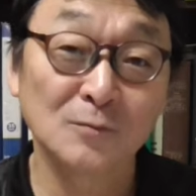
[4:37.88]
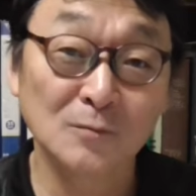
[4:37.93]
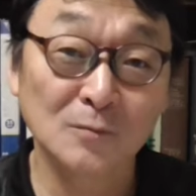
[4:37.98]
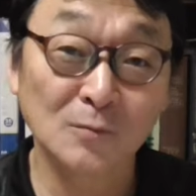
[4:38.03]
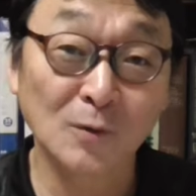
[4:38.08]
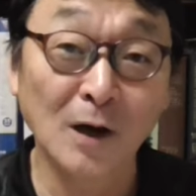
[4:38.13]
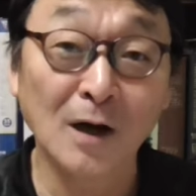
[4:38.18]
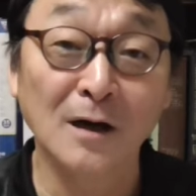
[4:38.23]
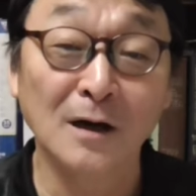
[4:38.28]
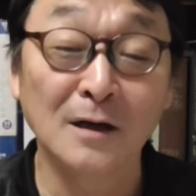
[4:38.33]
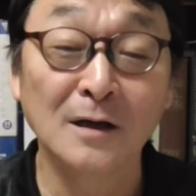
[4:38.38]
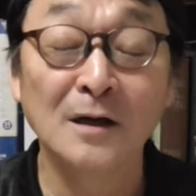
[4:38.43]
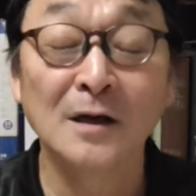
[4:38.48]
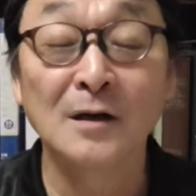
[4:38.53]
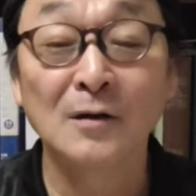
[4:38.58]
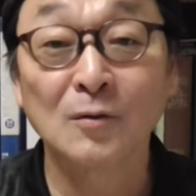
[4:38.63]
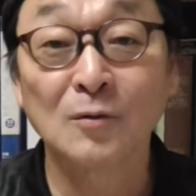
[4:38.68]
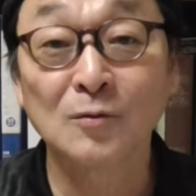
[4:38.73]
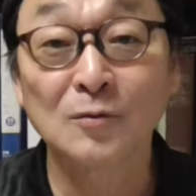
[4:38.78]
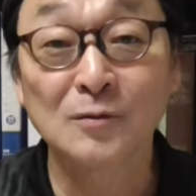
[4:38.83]
は、
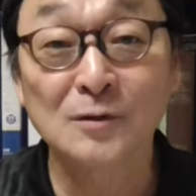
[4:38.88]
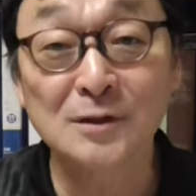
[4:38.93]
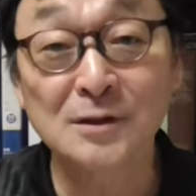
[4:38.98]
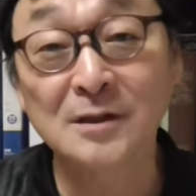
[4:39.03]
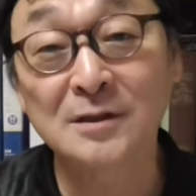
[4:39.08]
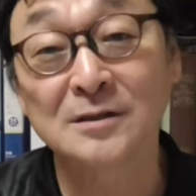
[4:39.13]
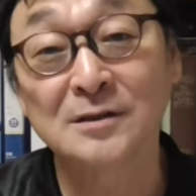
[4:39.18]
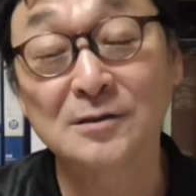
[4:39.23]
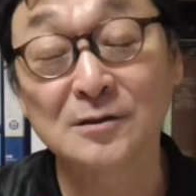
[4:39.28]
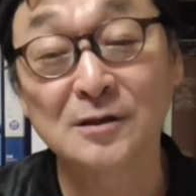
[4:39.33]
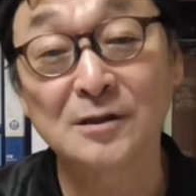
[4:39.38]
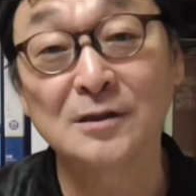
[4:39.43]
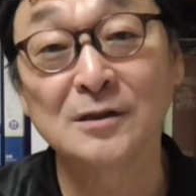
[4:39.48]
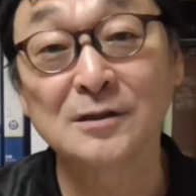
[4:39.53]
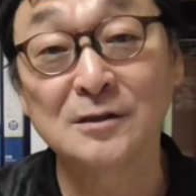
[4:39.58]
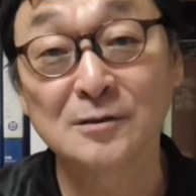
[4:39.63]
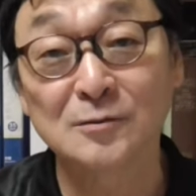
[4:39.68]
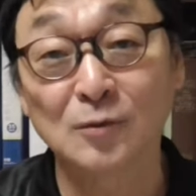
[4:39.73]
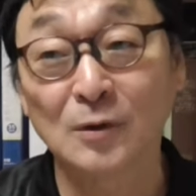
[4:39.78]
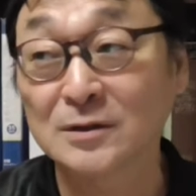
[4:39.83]
この
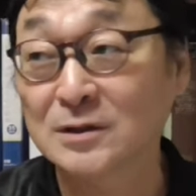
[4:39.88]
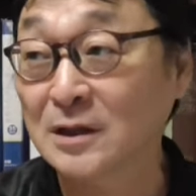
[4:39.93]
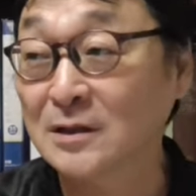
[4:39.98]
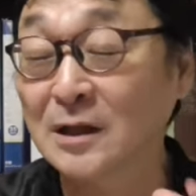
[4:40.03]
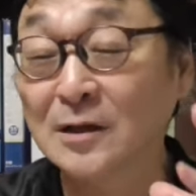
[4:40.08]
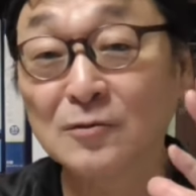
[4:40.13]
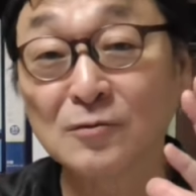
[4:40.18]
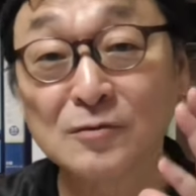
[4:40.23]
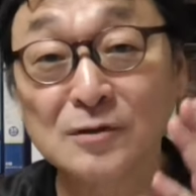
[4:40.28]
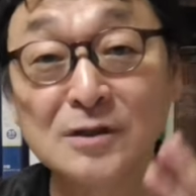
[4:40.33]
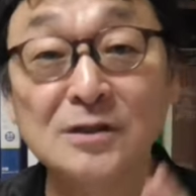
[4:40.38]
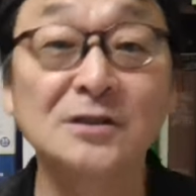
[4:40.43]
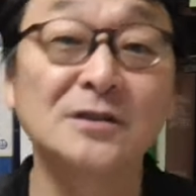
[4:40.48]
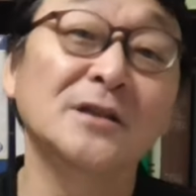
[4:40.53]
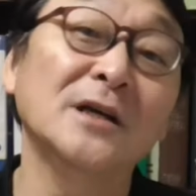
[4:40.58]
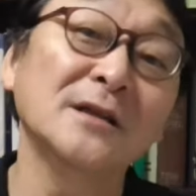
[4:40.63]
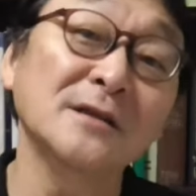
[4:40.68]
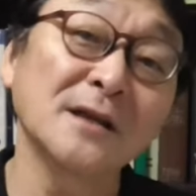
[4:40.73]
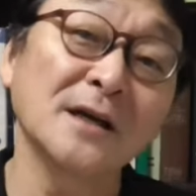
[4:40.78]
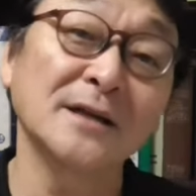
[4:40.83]
イエス・キリストはただの人
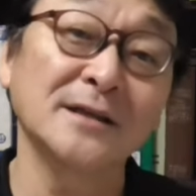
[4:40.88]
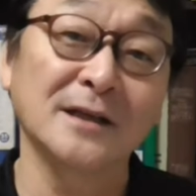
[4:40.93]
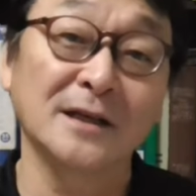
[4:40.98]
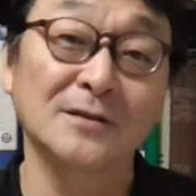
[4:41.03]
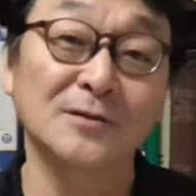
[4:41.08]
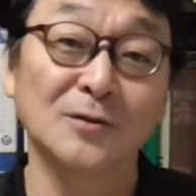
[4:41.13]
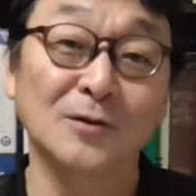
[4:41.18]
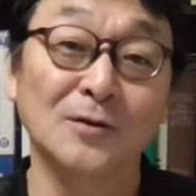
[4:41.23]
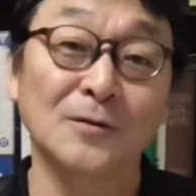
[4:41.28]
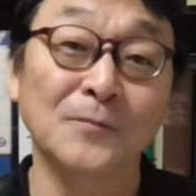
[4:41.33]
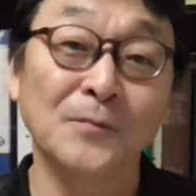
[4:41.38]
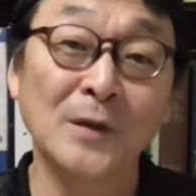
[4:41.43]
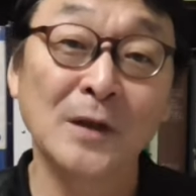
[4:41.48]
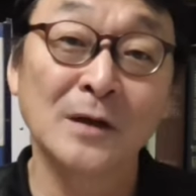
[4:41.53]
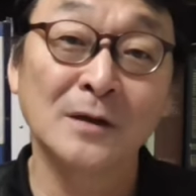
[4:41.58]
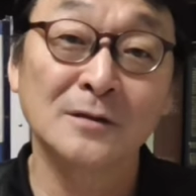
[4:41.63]
間なんやと。